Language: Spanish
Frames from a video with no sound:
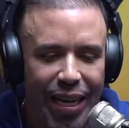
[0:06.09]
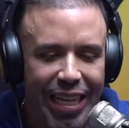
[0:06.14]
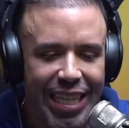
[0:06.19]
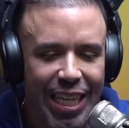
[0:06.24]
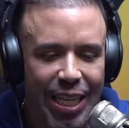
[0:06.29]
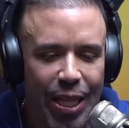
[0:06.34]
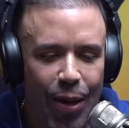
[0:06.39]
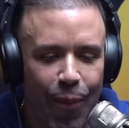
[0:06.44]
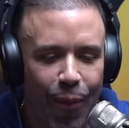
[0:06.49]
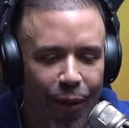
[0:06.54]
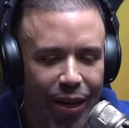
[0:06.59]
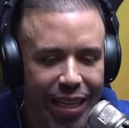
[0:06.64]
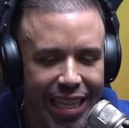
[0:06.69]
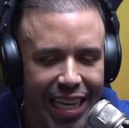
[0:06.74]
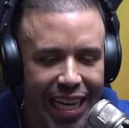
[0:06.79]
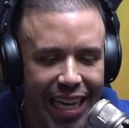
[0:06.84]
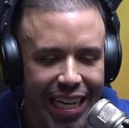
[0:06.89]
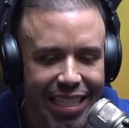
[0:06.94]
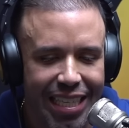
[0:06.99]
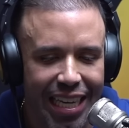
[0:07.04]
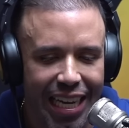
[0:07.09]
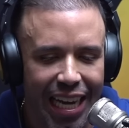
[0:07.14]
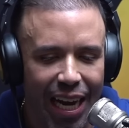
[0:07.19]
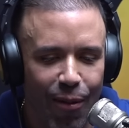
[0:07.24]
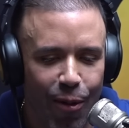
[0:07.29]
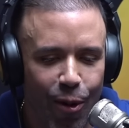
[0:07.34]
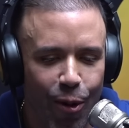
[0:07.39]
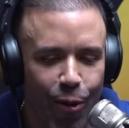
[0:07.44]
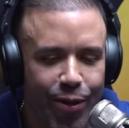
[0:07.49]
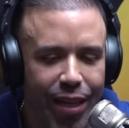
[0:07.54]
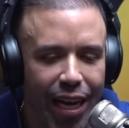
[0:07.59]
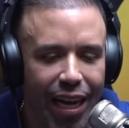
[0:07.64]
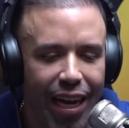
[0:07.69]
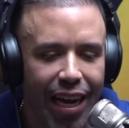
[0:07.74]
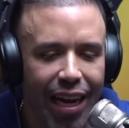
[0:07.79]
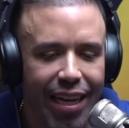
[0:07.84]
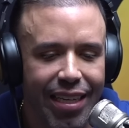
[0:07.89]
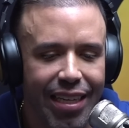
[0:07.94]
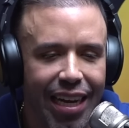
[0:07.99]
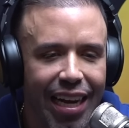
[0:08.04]
después de ese
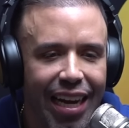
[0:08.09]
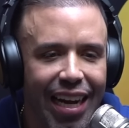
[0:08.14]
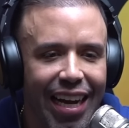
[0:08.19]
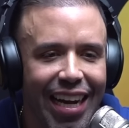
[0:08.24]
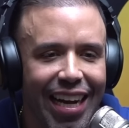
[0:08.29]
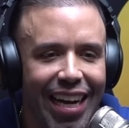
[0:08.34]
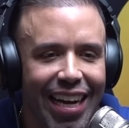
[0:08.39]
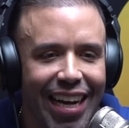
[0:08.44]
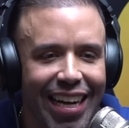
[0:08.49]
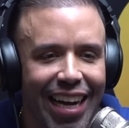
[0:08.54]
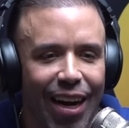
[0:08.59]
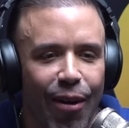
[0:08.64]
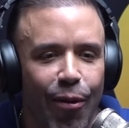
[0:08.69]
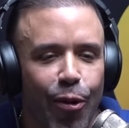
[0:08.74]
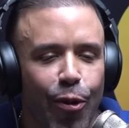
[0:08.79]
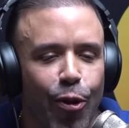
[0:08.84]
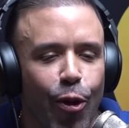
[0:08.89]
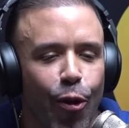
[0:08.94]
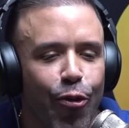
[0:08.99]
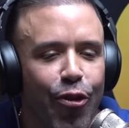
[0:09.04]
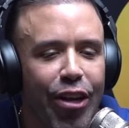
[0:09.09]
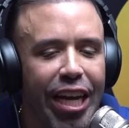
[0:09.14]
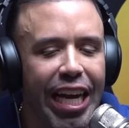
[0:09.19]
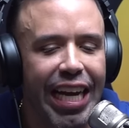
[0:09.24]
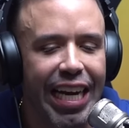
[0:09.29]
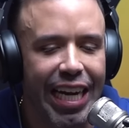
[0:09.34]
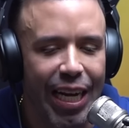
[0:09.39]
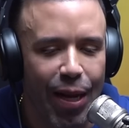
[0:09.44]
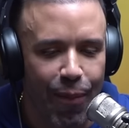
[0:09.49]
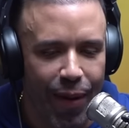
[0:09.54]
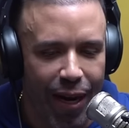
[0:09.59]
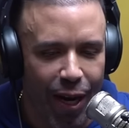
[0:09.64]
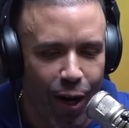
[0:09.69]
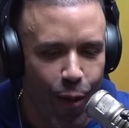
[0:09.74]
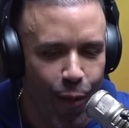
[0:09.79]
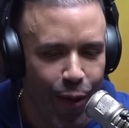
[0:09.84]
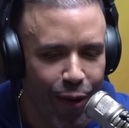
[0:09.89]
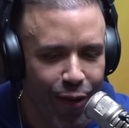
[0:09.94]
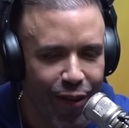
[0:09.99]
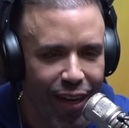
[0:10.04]
eh, abrupto cierre para
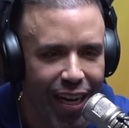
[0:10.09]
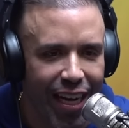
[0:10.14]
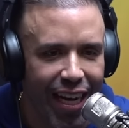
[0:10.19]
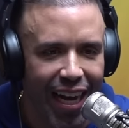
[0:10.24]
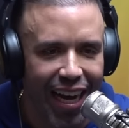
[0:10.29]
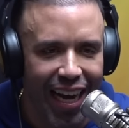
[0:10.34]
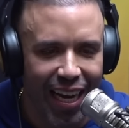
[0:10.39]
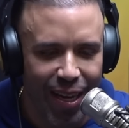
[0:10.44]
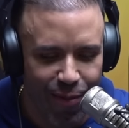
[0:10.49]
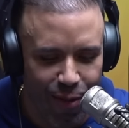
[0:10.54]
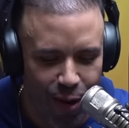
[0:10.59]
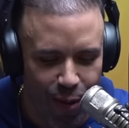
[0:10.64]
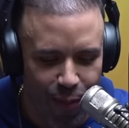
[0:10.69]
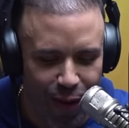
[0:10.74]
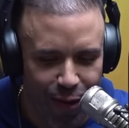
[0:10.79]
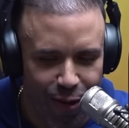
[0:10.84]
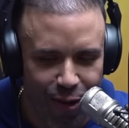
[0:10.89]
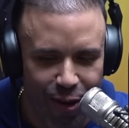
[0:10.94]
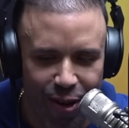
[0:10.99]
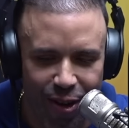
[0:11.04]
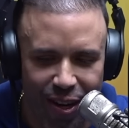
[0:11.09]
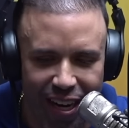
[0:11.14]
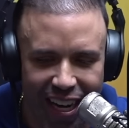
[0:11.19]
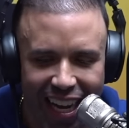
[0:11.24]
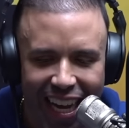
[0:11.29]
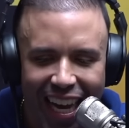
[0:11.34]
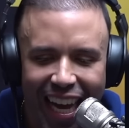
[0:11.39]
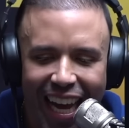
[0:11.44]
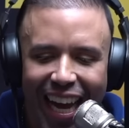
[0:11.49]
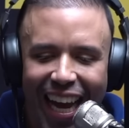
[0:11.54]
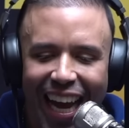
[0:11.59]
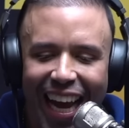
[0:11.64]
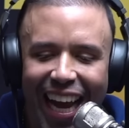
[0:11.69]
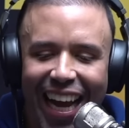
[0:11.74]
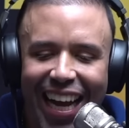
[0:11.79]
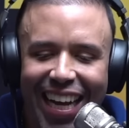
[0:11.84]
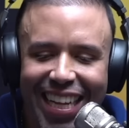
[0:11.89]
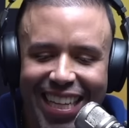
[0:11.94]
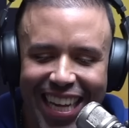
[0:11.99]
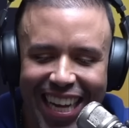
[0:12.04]
comenzar las informaciones,
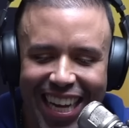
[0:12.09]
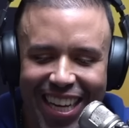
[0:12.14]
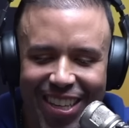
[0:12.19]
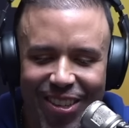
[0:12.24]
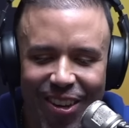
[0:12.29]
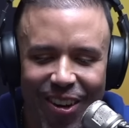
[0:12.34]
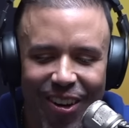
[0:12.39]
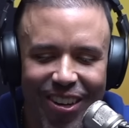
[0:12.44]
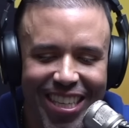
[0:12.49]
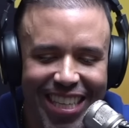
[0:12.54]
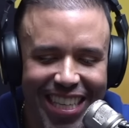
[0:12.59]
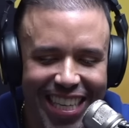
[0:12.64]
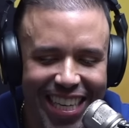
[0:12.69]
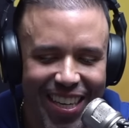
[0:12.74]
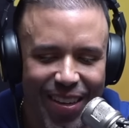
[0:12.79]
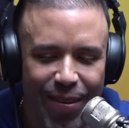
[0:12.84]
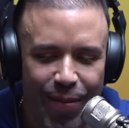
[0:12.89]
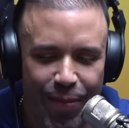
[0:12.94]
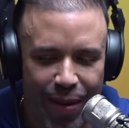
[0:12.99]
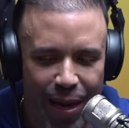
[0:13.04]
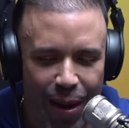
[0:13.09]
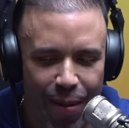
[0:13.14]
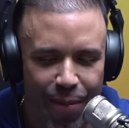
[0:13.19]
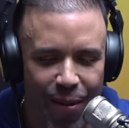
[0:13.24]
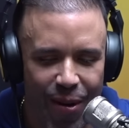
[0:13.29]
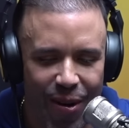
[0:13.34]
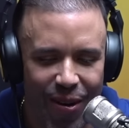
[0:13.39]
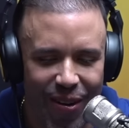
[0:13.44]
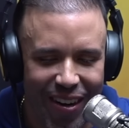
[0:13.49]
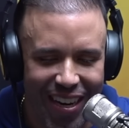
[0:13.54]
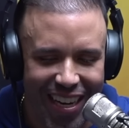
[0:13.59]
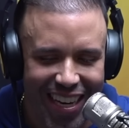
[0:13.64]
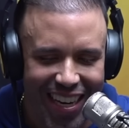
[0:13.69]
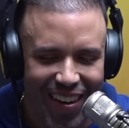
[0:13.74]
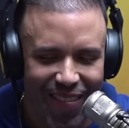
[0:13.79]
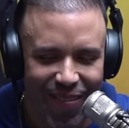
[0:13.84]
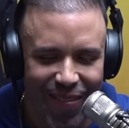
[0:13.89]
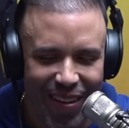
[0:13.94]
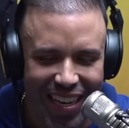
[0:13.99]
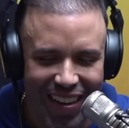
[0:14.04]
este Yogi, mi amor,
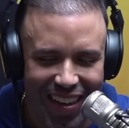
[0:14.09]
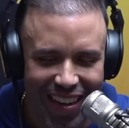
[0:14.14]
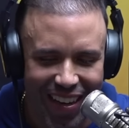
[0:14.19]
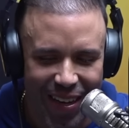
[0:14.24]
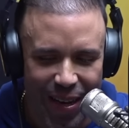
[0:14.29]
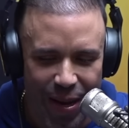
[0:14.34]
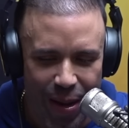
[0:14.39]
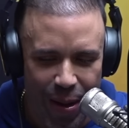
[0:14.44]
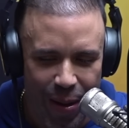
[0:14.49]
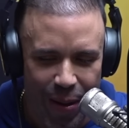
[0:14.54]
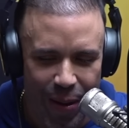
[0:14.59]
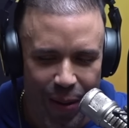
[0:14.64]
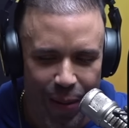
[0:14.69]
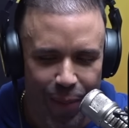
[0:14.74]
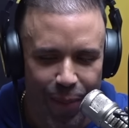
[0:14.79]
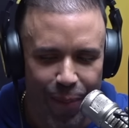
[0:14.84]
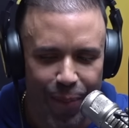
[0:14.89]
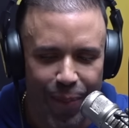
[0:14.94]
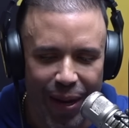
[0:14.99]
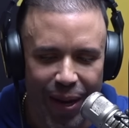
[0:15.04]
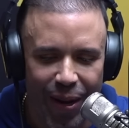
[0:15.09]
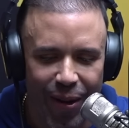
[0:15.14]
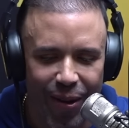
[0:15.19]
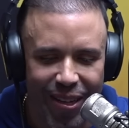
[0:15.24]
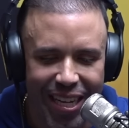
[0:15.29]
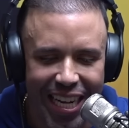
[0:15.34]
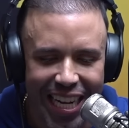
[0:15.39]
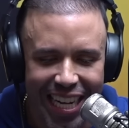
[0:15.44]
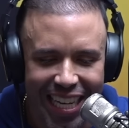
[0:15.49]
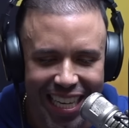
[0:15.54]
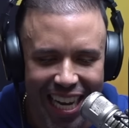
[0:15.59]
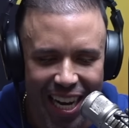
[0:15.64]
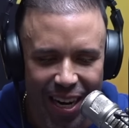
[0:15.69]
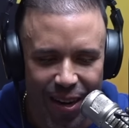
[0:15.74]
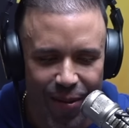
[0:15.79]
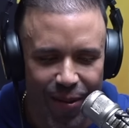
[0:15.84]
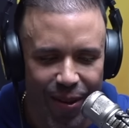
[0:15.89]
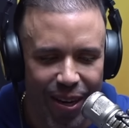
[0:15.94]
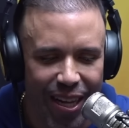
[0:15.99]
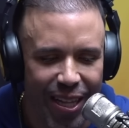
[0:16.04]
mi pelotita,
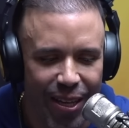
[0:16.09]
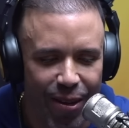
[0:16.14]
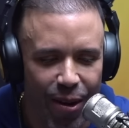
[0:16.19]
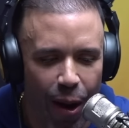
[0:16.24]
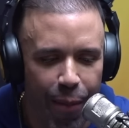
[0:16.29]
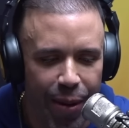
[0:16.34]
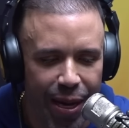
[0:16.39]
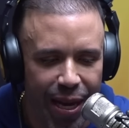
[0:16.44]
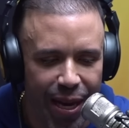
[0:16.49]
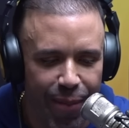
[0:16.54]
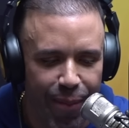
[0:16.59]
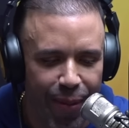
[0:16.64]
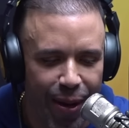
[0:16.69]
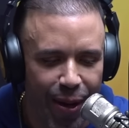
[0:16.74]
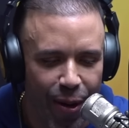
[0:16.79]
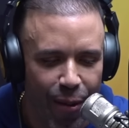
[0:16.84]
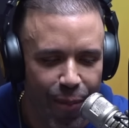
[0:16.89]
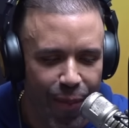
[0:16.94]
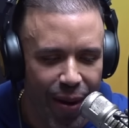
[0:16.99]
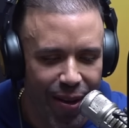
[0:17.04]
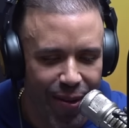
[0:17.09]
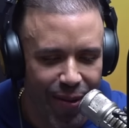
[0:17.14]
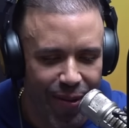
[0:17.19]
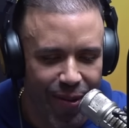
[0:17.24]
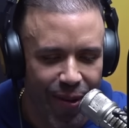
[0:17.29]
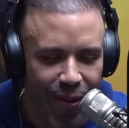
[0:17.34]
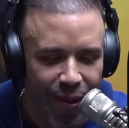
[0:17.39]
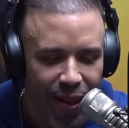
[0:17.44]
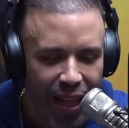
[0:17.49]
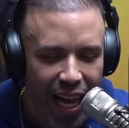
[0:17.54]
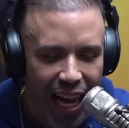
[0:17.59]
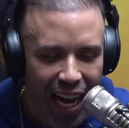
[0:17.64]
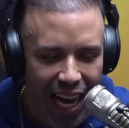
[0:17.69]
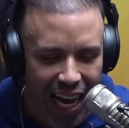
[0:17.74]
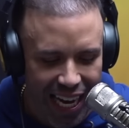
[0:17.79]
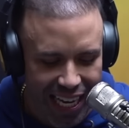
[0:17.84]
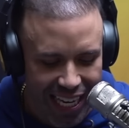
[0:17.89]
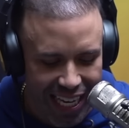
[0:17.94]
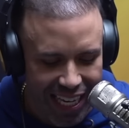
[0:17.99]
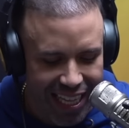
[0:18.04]
como le digo a mi perro Pancho,
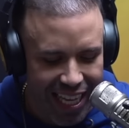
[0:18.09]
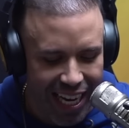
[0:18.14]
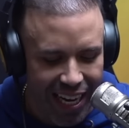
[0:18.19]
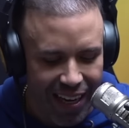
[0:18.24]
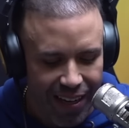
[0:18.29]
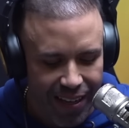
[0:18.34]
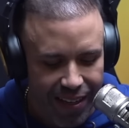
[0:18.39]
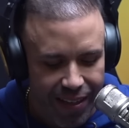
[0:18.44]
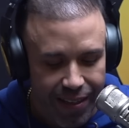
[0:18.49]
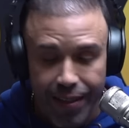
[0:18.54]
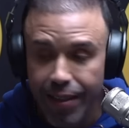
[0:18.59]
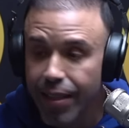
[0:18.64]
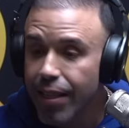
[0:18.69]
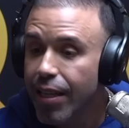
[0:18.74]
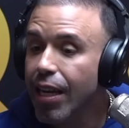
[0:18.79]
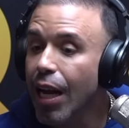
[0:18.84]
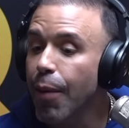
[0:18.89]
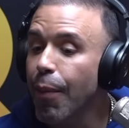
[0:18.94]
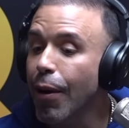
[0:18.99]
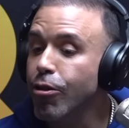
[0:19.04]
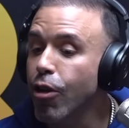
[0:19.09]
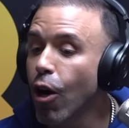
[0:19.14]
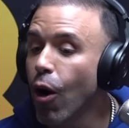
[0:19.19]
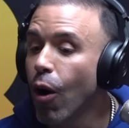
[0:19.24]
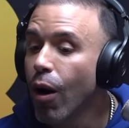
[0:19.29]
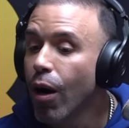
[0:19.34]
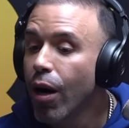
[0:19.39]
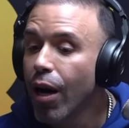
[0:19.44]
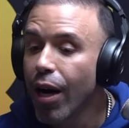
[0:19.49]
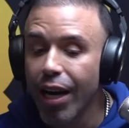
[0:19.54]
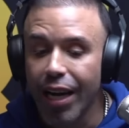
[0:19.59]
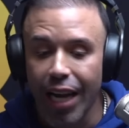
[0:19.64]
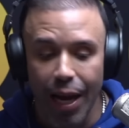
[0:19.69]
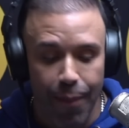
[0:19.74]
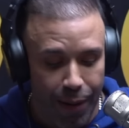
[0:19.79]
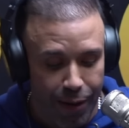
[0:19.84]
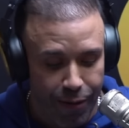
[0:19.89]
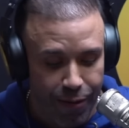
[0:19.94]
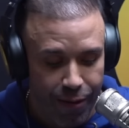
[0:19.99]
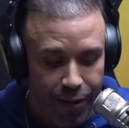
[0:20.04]
ahí está. Nicky Jam, ¿Qué pasó? ¿Qué
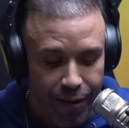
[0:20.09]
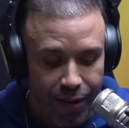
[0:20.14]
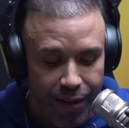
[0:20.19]
pasó? Eh,